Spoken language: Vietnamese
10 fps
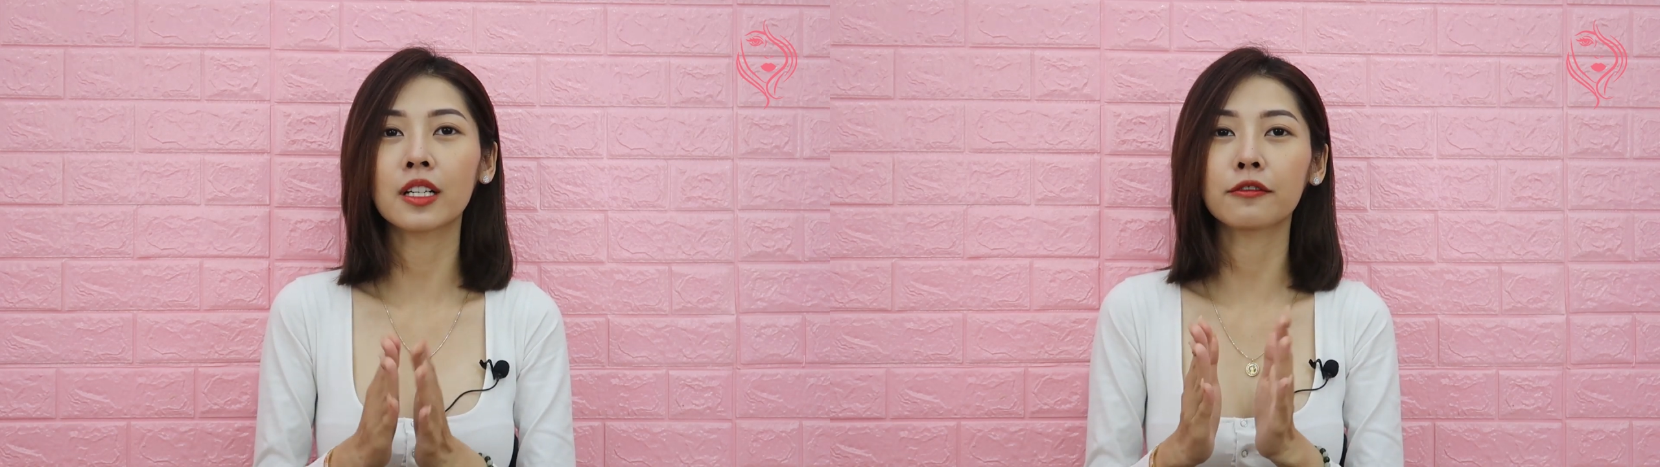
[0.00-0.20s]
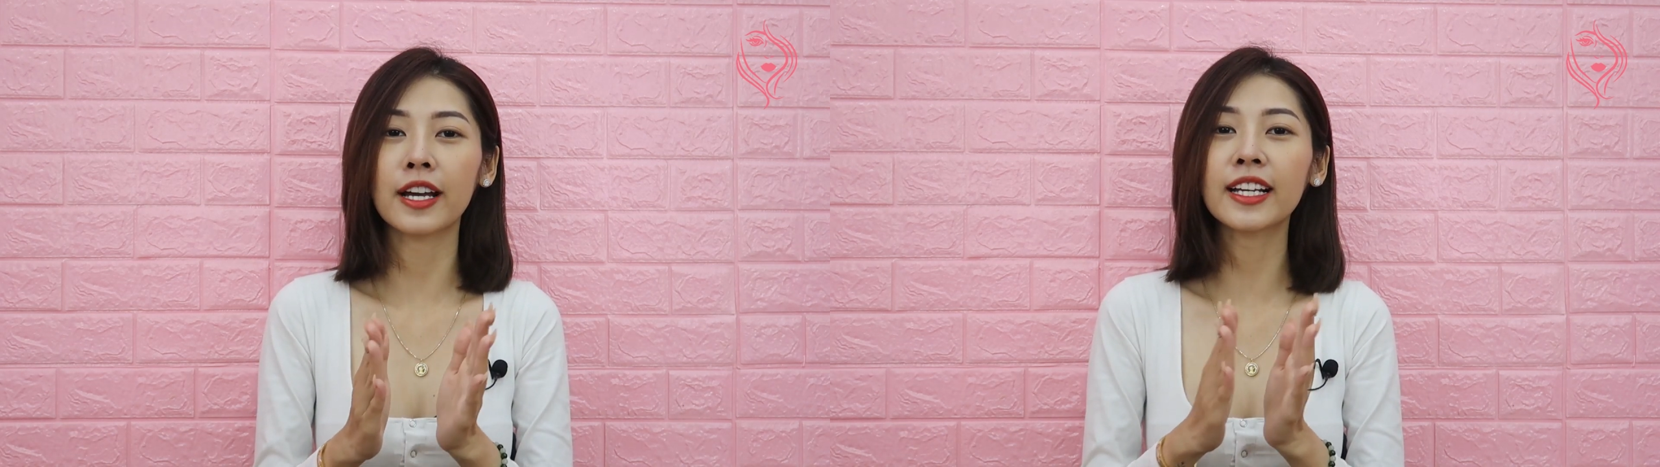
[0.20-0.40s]

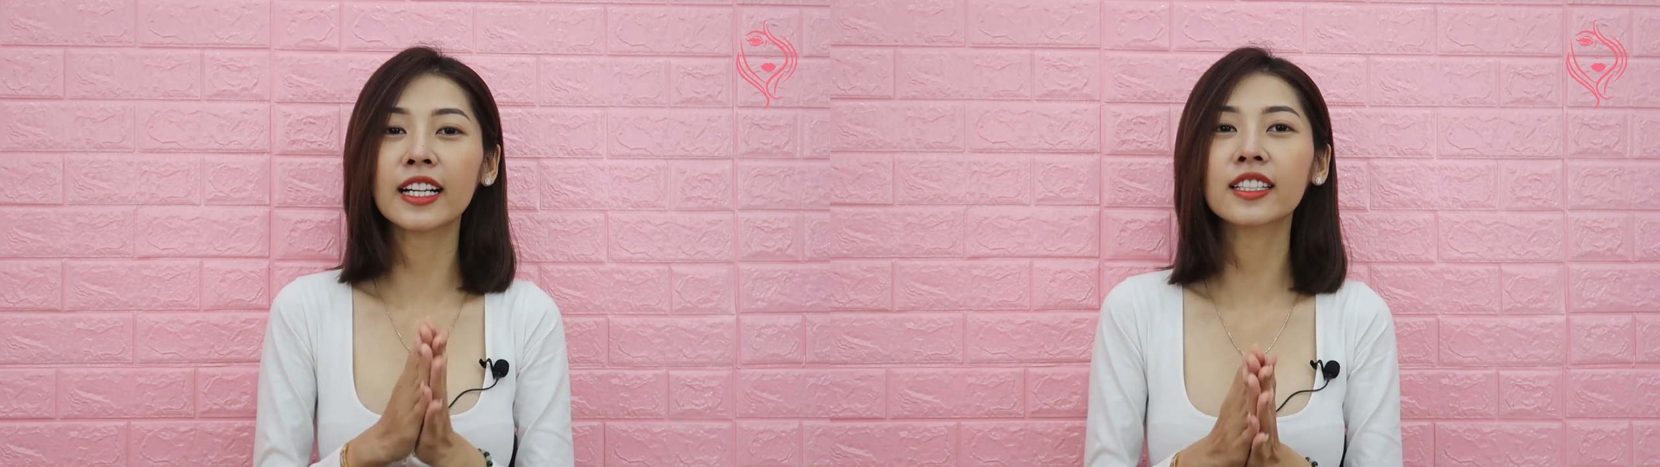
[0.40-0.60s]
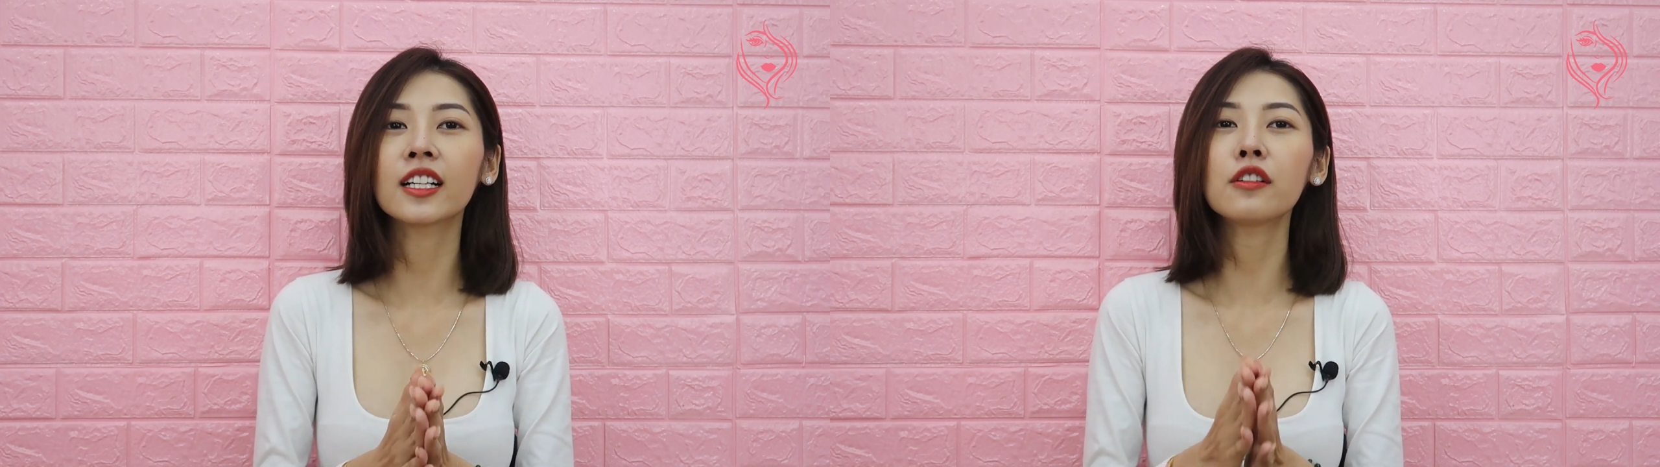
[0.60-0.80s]
cần phải
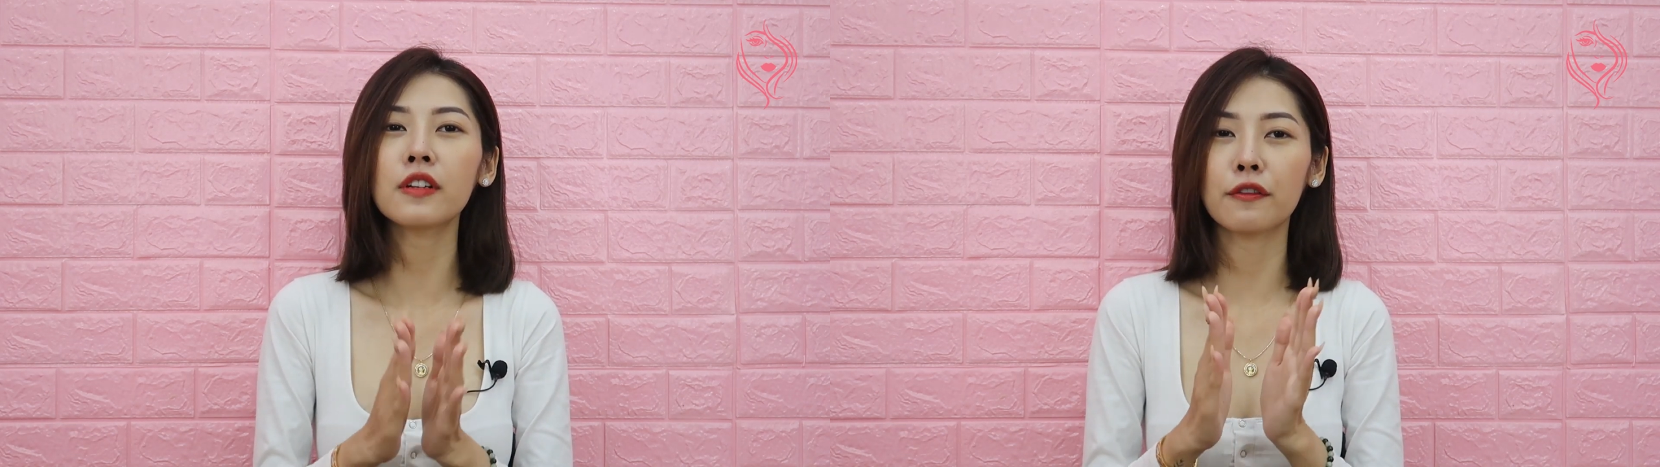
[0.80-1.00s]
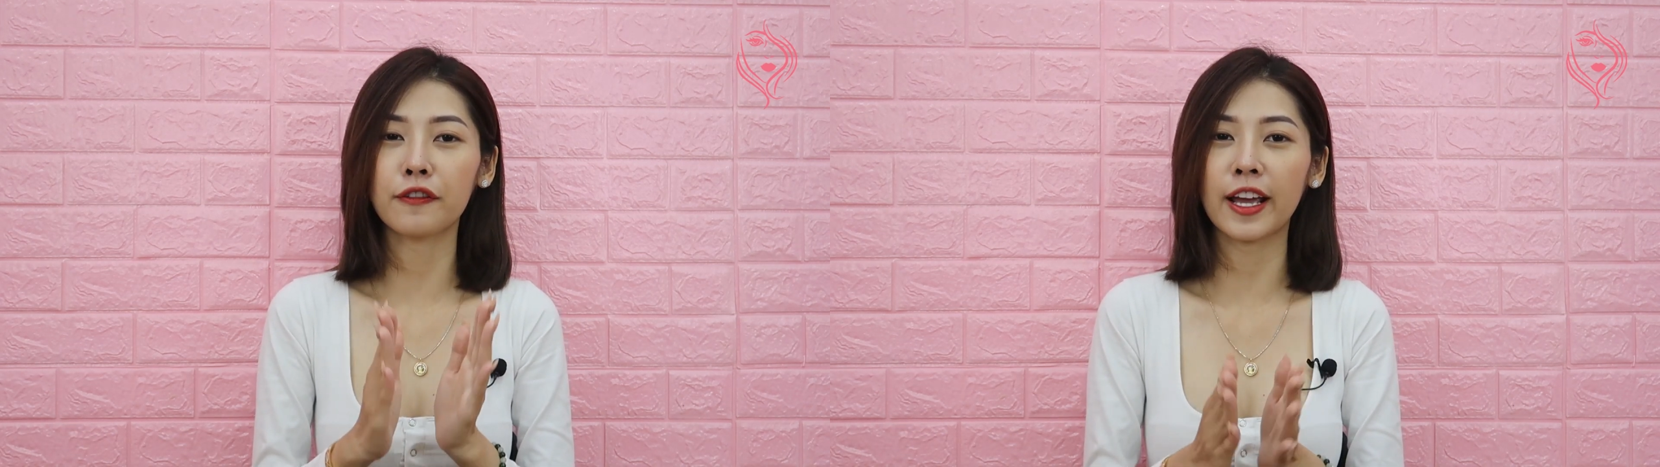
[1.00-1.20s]
căn cứ
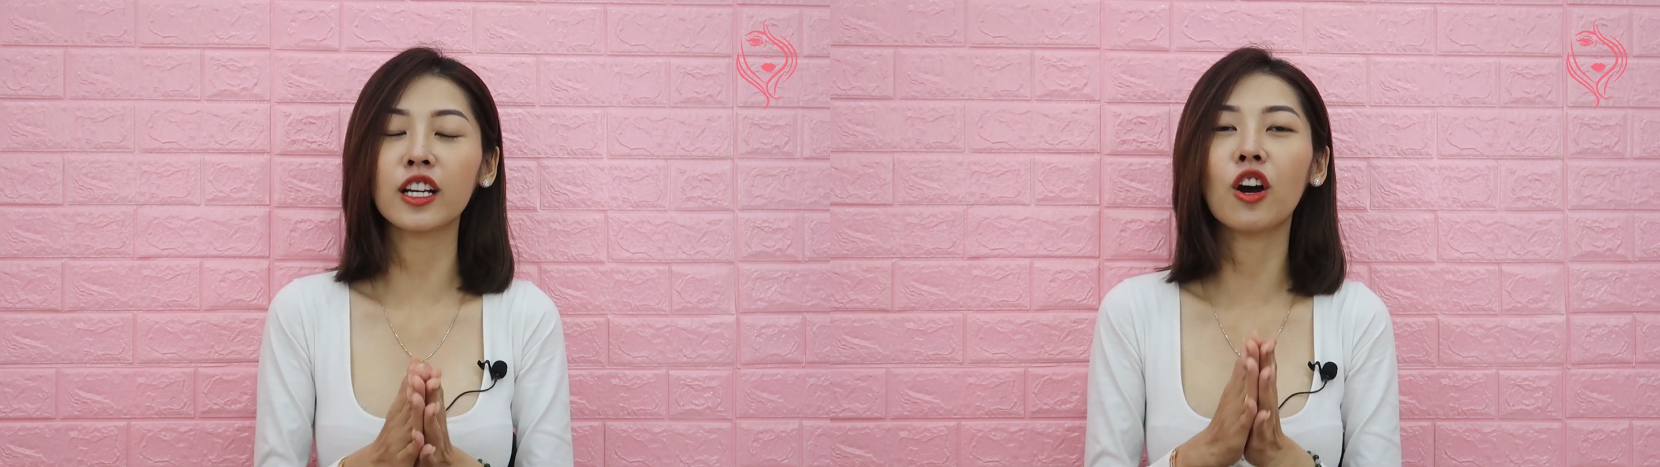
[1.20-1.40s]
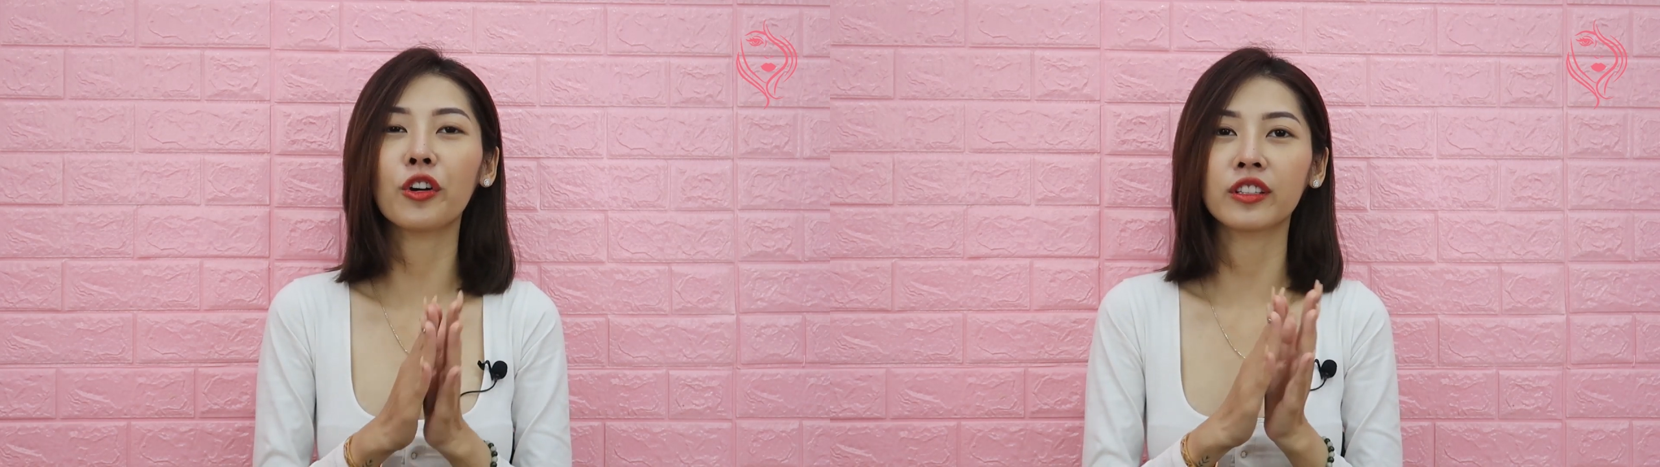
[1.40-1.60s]
vào
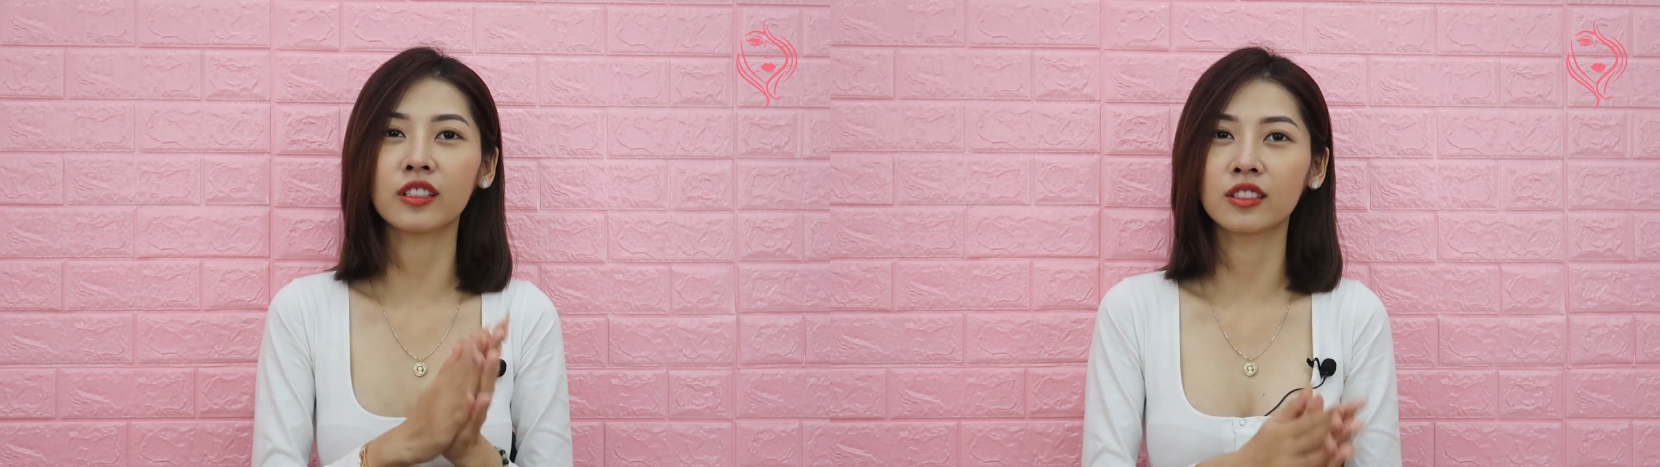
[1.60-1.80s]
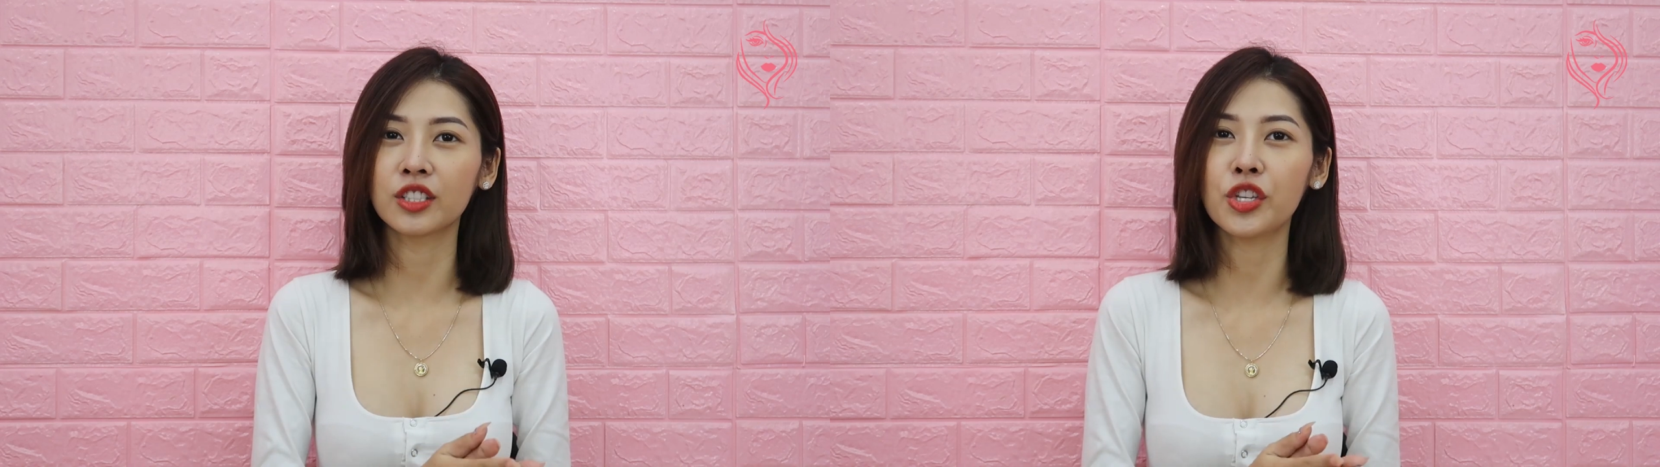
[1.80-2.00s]
phản hồi
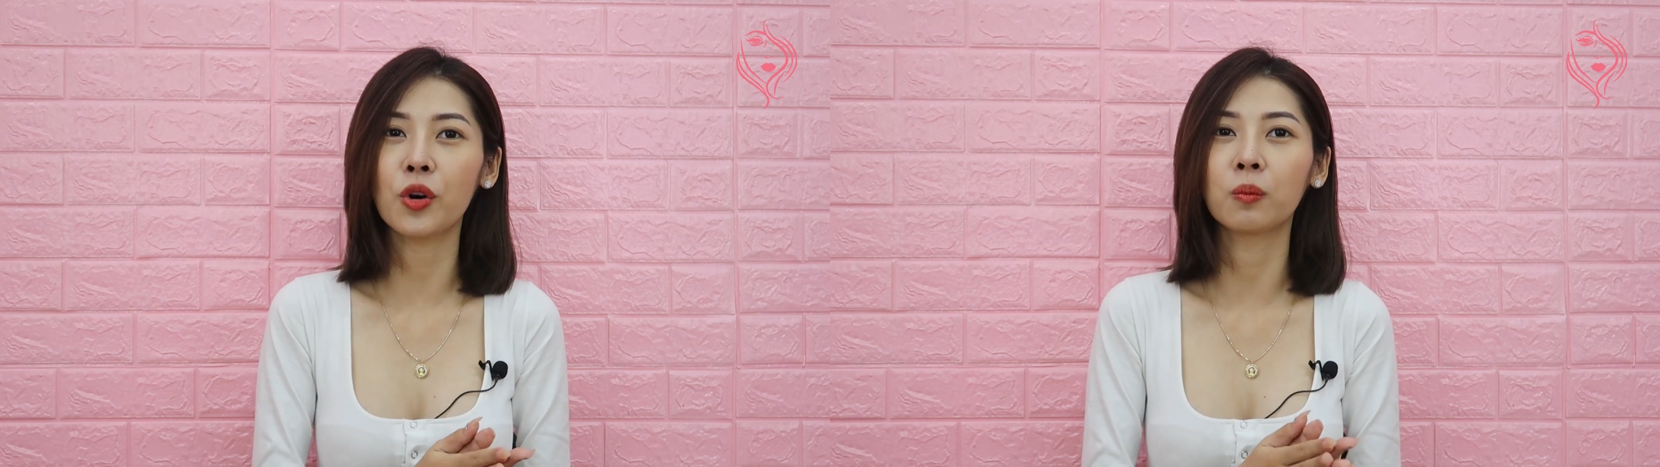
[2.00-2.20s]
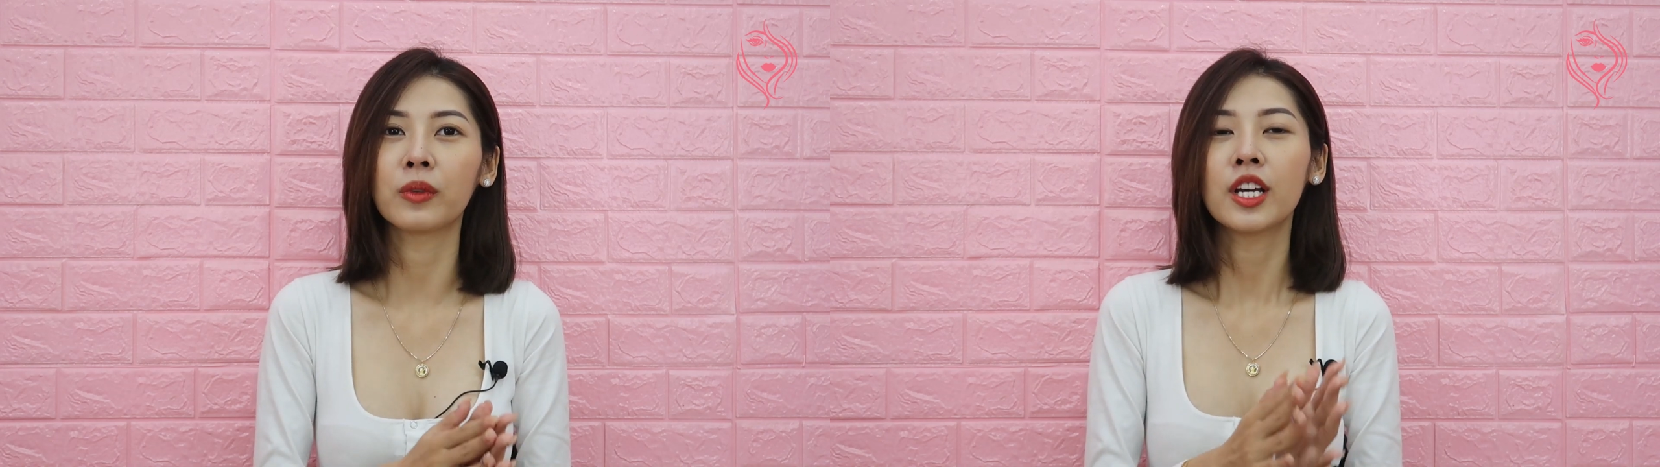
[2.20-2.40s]
từ người
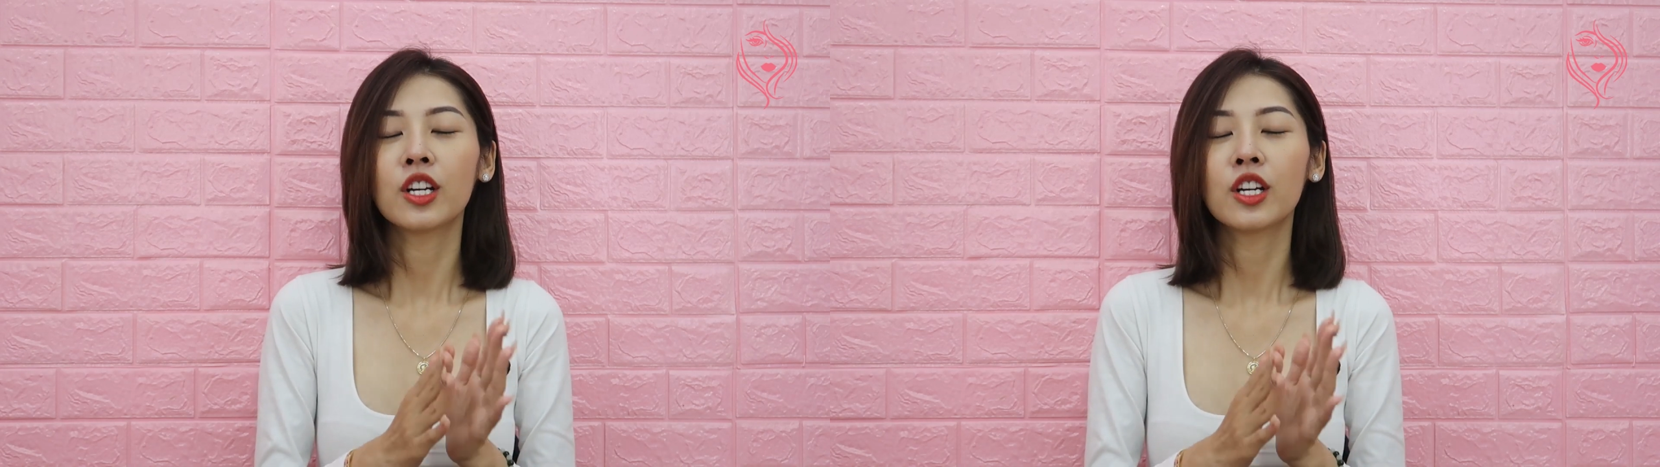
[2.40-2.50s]
dùng